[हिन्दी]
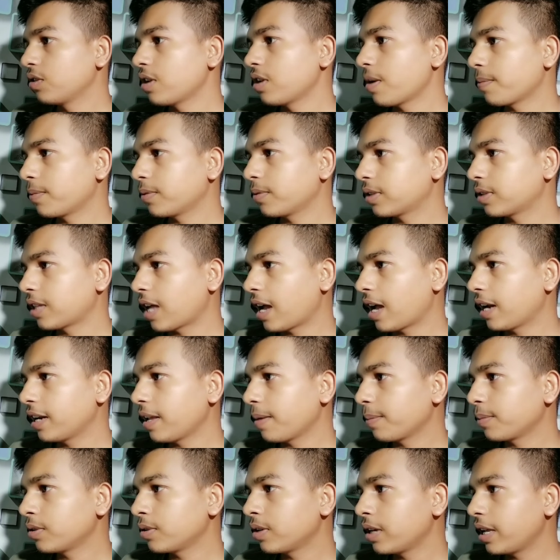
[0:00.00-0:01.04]
तो ये हमको थार
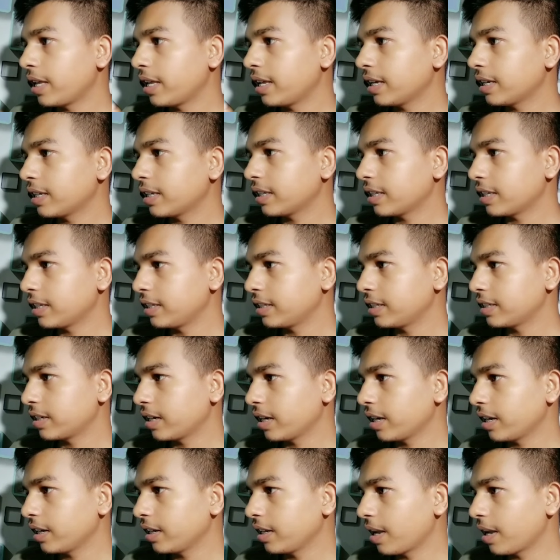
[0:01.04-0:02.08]
यहाँ पर एक
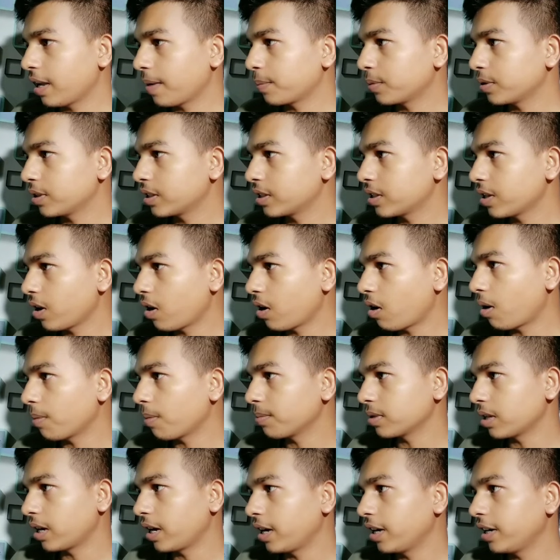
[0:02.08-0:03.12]
स्टे यहाँ पर जैसे
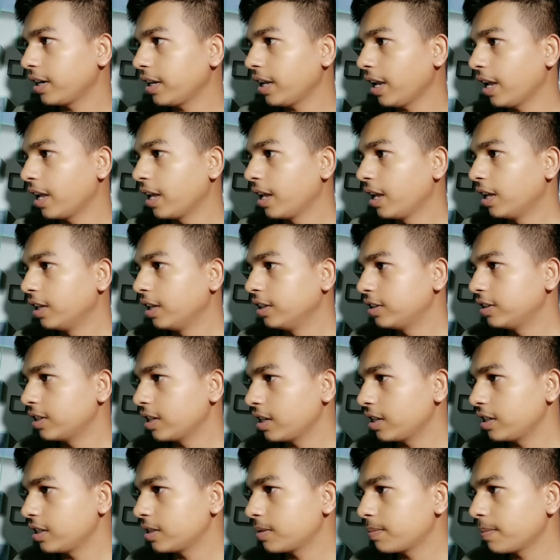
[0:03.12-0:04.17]
ऑप्शन है ठीक है जो
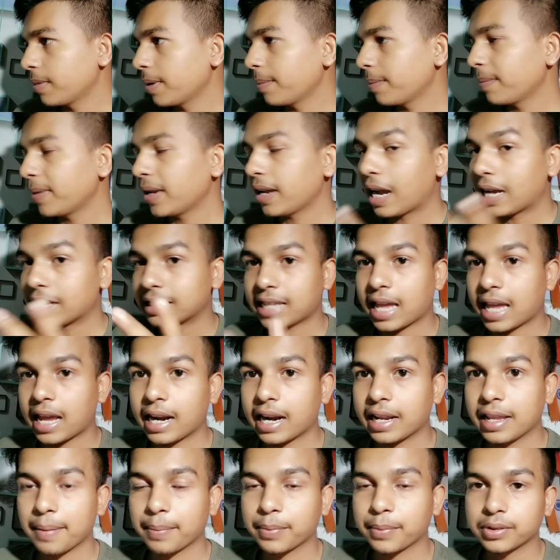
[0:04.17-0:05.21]
तो इसमें मैं
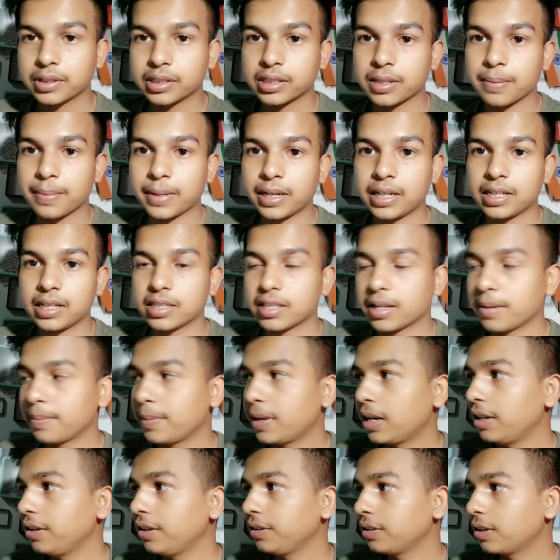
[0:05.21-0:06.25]
सारा यहाँ पर जैसे मैं दूसरे
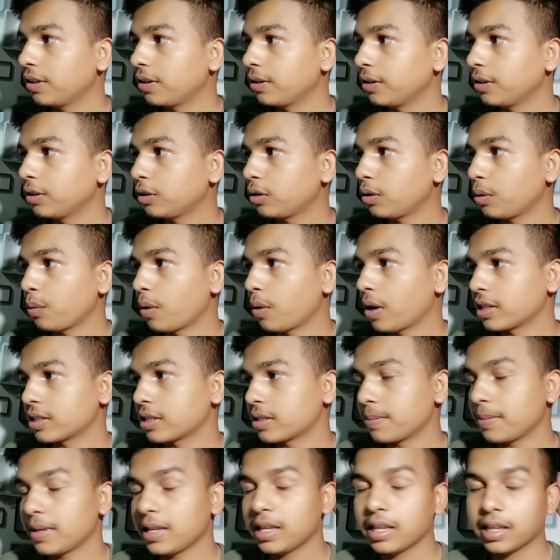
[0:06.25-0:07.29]
में लिंक दूँगी तो वहाँ
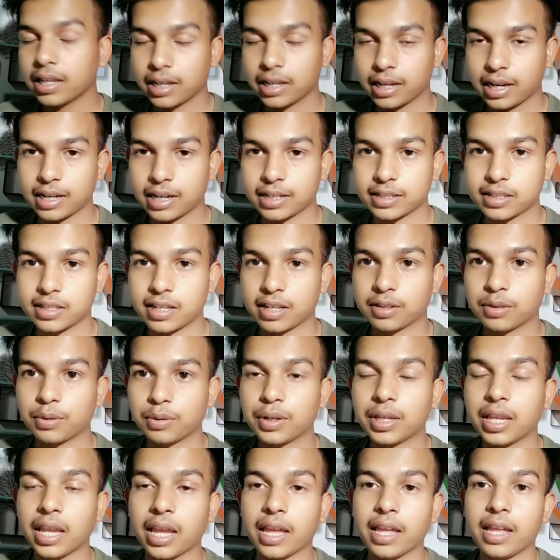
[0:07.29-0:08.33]
से भी कर सकते हो
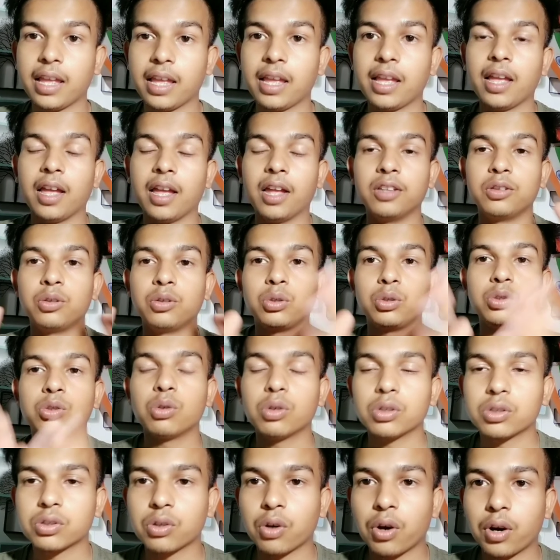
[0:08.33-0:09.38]
ठीक है तो
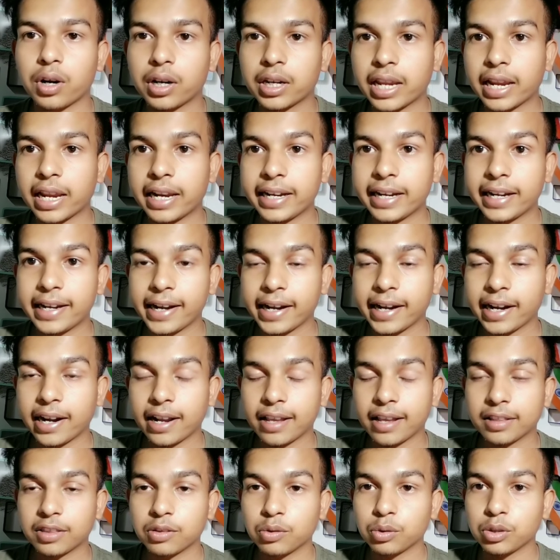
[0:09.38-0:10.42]
जो शॉर्ट क्रेडिटेड
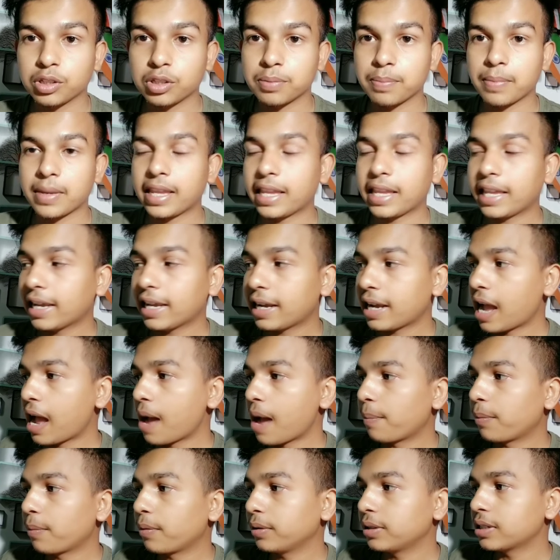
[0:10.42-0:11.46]
है तो इसमें एक
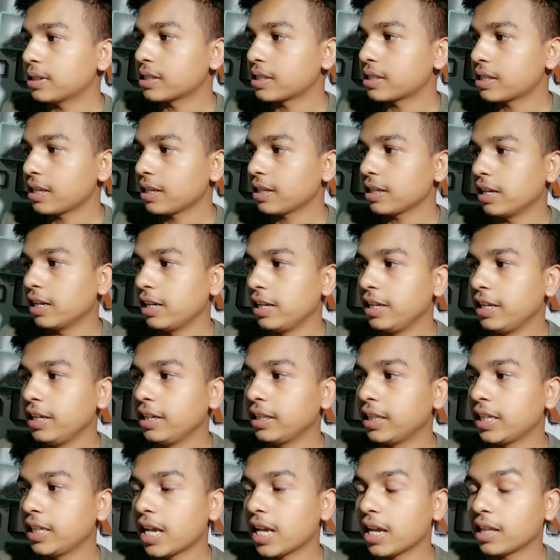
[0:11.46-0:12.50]
आपको जैसे
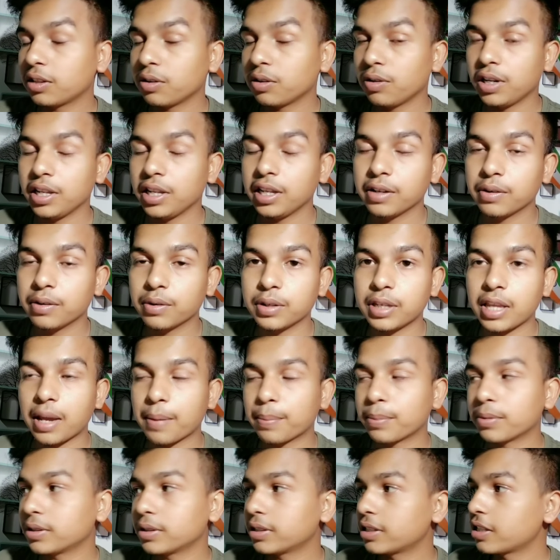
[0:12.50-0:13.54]
लिंक दिया है तो लिंक को
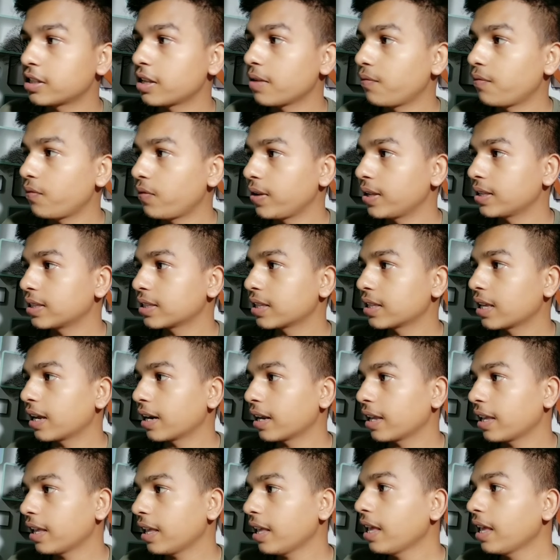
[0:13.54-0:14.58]
यहाँ पर जैसे फेस
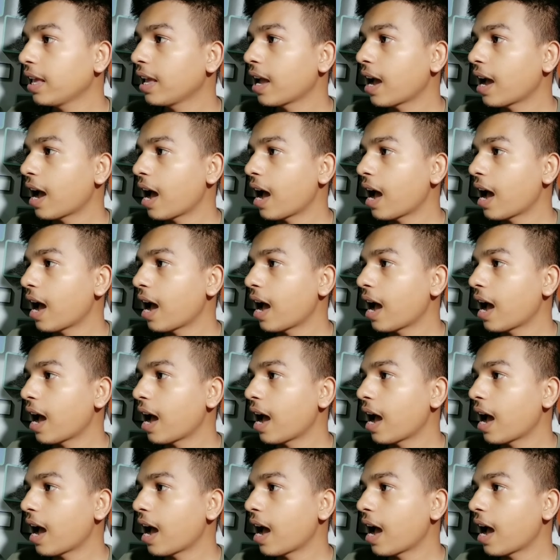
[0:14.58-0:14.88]
करके